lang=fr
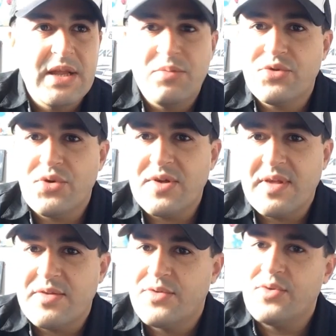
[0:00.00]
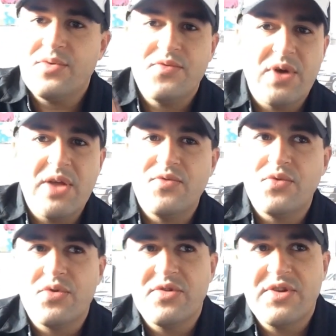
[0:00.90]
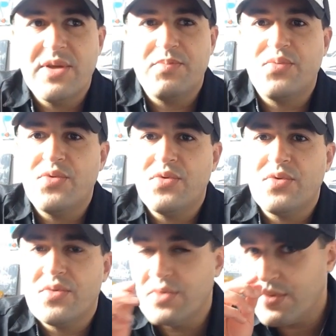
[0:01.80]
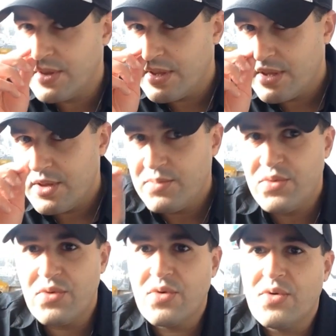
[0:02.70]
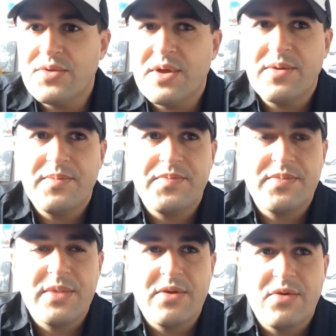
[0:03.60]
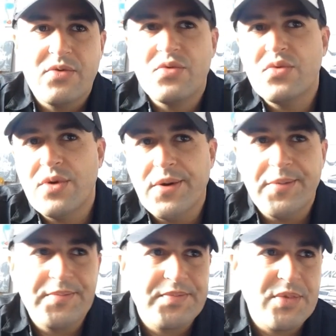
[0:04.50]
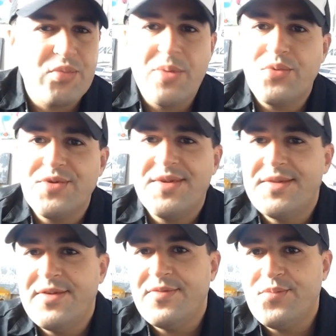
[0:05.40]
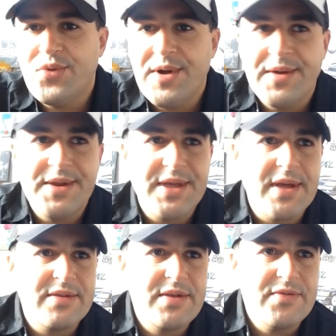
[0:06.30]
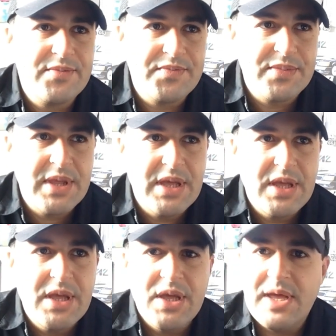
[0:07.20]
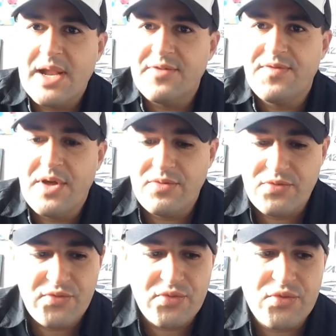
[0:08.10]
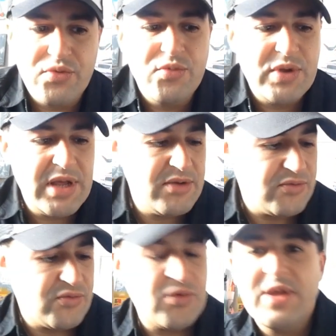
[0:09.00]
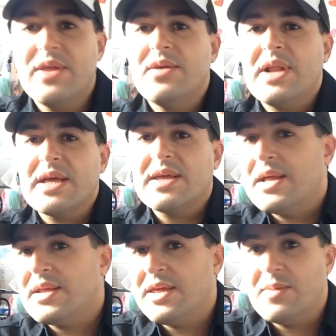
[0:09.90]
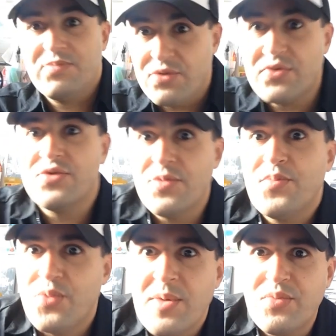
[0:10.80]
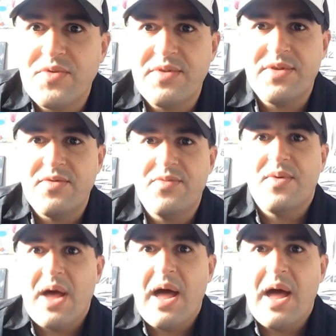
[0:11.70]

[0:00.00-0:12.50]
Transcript: les, motorisations, voilà, vous cochez pour, euh, pour contre, ou euh, point positif, point négatif. Et à la fin, vous, cumulez, vous voyez laquelle qui a plus de points positifs